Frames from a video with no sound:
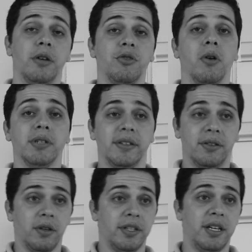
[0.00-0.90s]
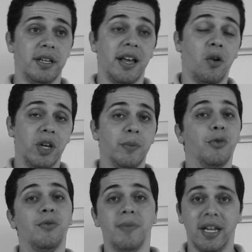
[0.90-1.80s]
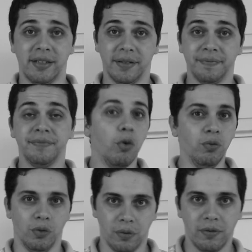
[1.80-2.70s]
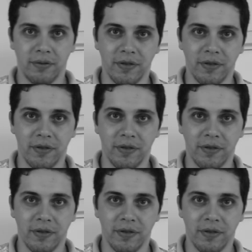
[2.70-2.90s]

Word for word: afinal de contas isso aqui é o que movimenta o mundo,